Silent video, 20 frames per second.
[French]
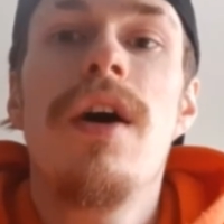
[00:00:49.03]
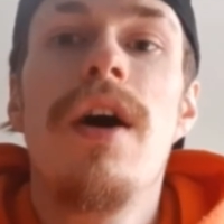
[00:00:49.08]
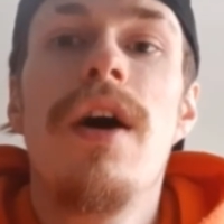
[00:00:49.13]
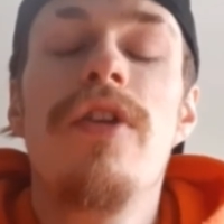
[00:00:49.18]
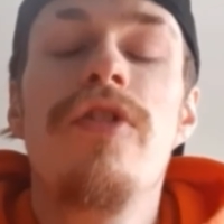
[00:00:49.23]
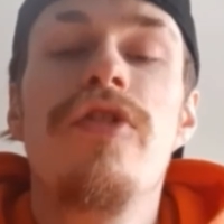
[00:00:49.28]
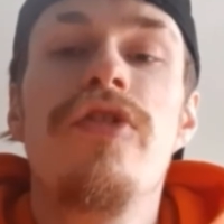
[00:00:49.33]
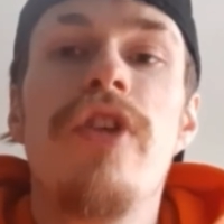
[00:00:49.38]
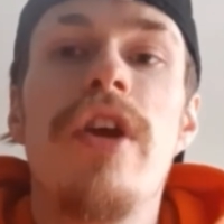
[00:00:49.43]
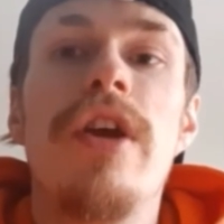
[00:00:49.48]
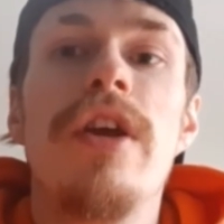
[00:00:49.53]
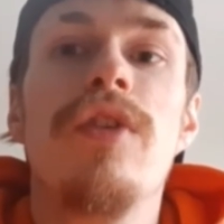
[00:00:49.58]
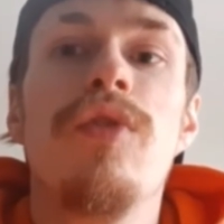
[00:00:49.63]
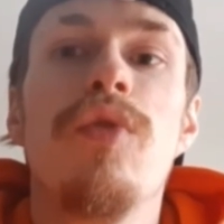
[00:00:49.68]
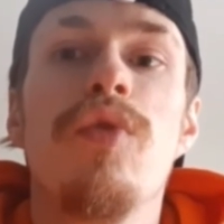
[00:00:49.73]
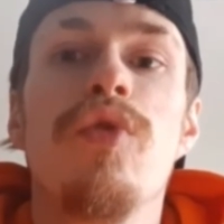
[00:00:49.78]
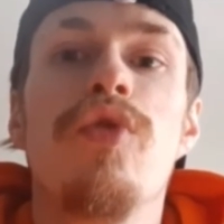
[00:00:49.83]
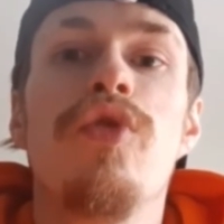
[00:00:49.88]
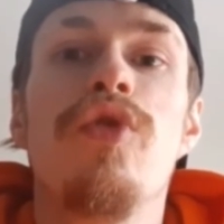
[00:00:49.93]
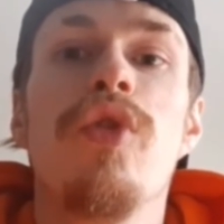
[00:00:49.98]
Al-Sheikh
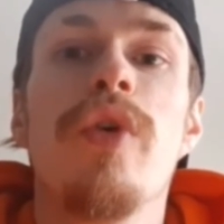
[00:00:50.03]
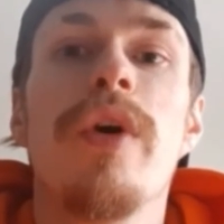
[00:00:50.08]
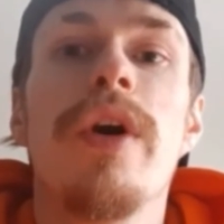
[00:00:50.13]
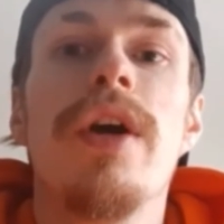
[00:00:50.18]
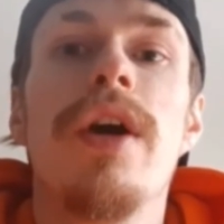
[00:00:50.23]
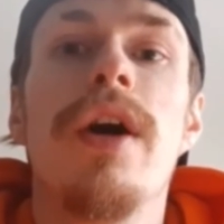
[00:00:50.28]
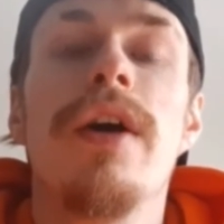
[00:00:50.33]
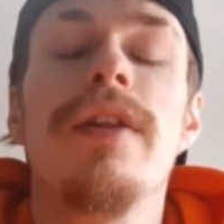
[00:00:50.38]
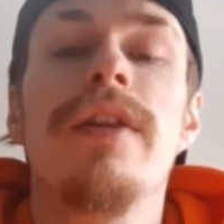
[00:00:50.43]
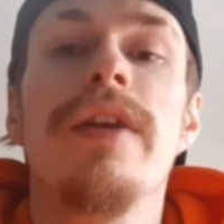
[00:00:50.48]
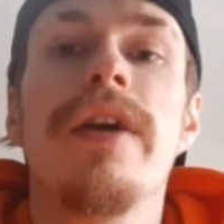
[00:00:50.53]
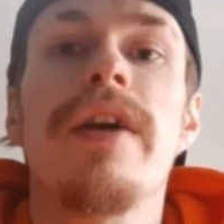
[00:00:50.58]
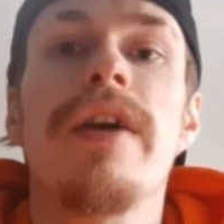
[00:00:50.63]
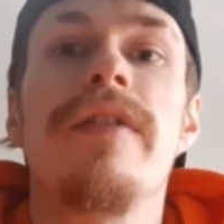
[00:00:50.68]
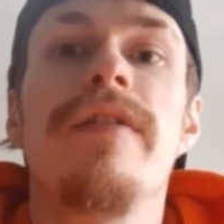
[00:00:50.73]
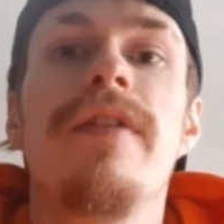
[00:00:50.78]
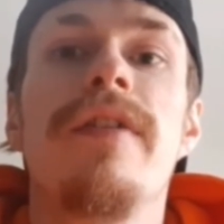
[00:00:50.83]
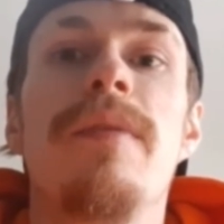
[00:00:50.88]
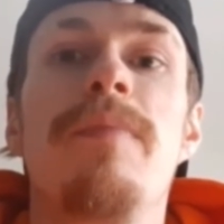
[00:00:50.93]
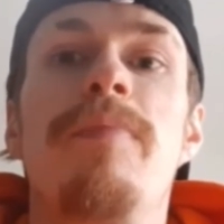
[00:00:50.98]
donc serait
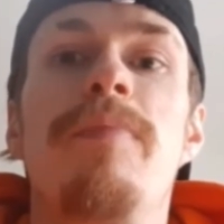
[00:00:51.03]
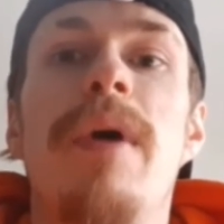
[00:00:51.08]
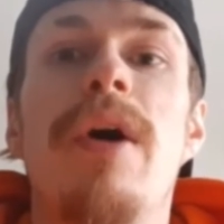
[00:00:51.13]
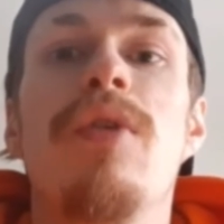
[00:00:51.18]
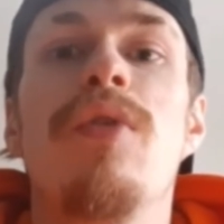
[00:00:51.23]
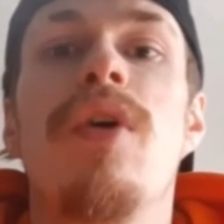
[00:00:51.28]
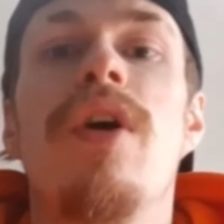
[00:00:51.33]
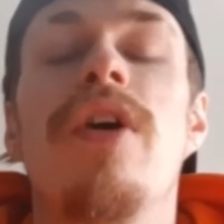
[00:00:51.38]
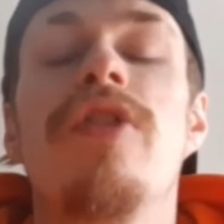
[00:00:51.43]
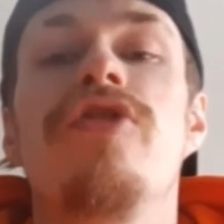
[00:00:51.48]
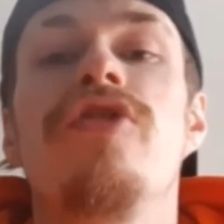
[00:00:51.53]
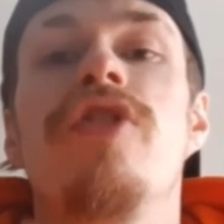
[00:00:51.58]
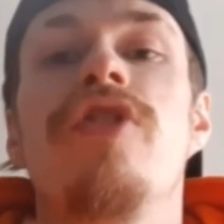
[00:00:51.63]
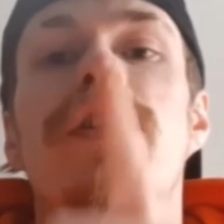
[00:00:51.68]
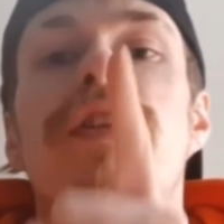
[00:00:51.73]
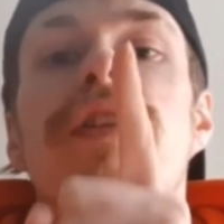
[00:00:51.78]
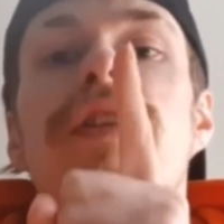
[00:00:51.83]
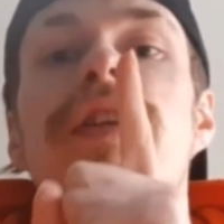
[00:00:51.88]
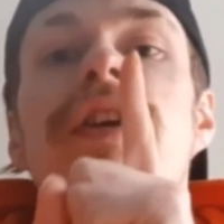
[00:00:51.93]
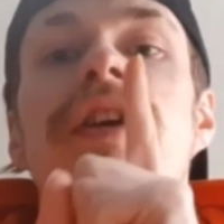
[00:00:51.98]
intéressé par le
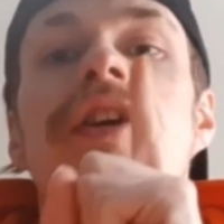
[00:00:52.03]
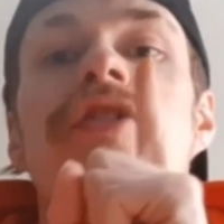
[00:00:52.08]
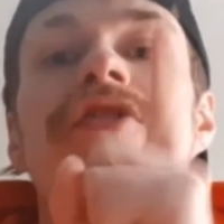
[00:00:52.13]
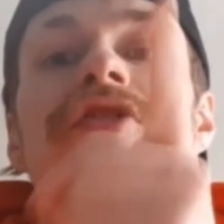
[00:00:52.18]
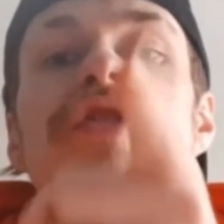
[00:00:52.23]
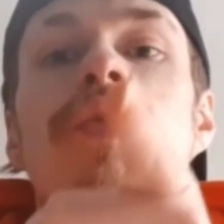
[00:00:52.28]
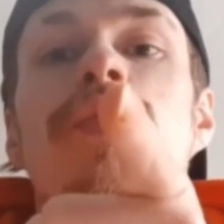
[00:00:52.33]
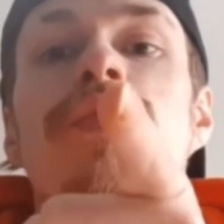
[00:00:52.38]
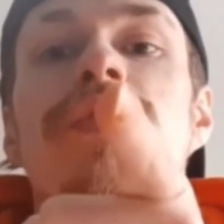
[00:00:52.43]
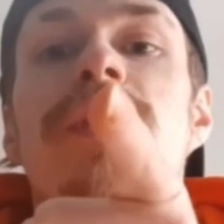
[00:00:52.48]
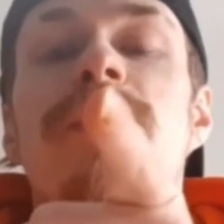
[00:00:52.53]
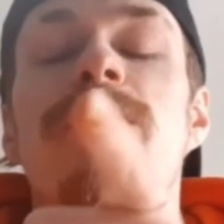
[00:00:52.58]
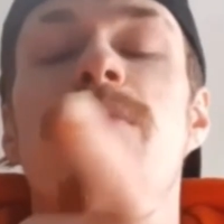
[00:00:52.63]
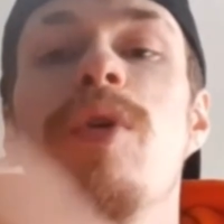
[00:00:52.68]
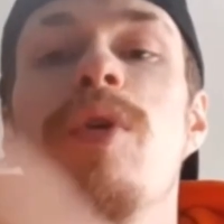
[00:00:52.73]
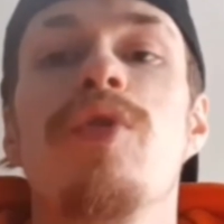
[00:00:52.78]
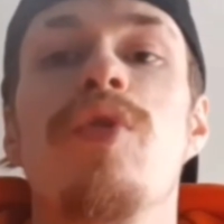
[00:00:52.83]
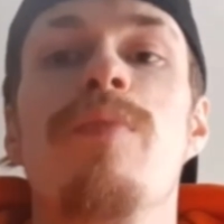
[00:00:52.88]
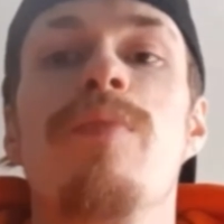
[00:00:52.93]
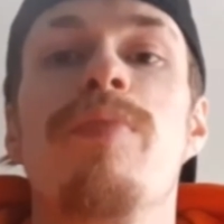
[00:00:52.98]
rachat des Girondins de
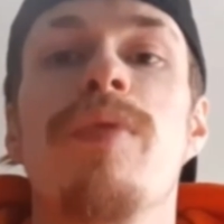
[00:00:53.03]
Bordeaux.